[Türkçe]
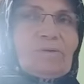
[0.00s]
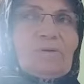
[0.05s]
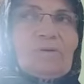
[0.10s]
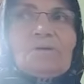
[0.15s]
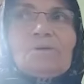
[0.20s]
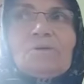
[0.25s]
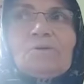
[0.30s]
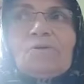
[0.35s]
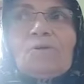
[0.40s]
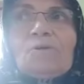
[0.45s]

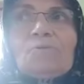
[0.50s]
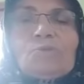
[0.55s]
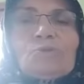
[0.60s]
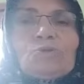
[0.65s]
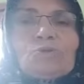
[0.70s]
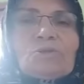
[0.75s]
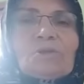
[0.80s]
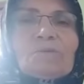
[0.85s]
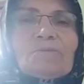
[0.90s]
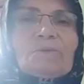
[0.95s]
Ee, on
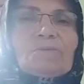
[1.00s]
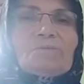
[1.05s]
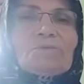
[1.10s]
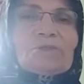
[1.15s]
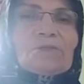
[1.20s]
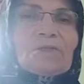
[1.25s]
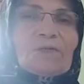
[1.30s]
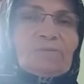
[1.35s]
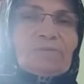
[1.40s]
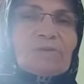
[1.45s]
buçukta
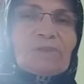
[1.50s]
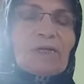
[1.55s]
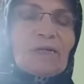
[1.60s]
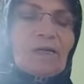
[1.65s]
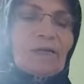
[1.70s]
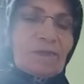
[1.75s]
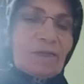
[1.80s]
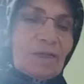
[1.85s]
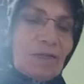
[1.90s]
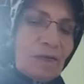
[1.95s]
mıymış neymiş
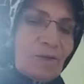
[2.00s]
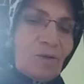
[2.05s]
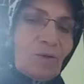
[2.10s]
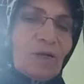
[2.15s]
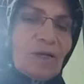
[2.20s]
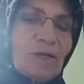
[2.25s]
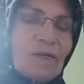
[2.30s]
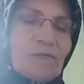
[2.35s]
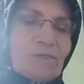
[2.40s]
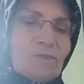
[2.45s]
herhalde
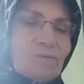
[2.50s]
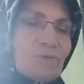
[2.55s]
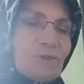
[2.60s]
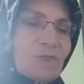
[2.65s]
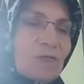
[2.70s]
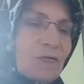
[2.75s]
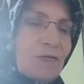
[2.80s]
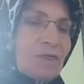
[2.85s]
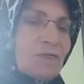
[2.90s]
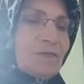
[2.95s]
öyle
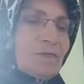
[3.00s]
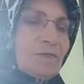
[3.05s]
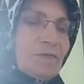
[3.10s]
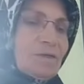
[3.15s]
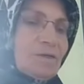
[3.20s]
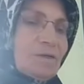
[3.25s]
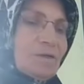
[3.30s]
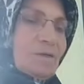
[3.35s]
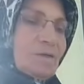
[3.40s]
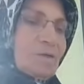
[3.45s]
anlaşmışlar.
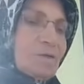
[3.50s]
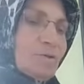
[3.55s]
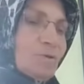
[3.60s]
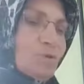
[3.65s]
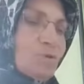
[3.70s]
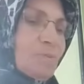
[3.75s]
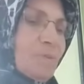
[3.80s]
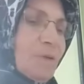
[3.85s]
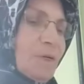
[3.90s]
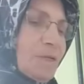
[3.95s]

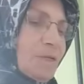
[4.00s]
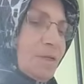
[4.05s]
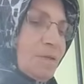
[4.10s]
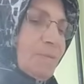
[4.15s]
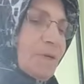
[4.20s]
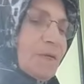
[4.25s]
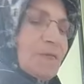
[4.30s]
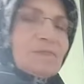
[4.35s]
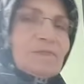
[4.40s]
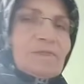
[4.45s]
O zaman
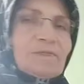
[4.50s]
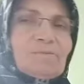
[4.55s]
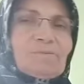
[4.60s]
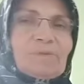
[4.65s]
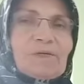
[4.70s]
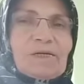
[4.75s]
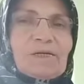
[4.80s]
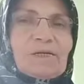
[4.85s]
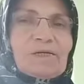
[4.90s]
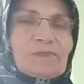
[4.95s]
dedim ben size dedim
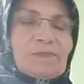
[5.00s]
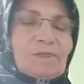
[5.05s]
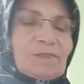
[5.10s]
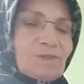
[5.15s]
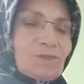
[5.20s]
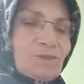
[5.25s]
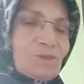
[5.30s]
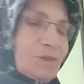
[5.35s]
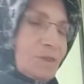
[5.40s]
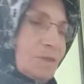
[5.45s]
yerine
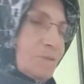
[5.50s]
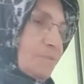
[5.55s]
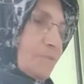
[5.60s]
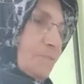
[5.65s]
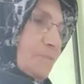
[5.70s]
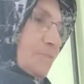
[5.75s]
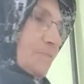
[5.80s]
yetiştiririm.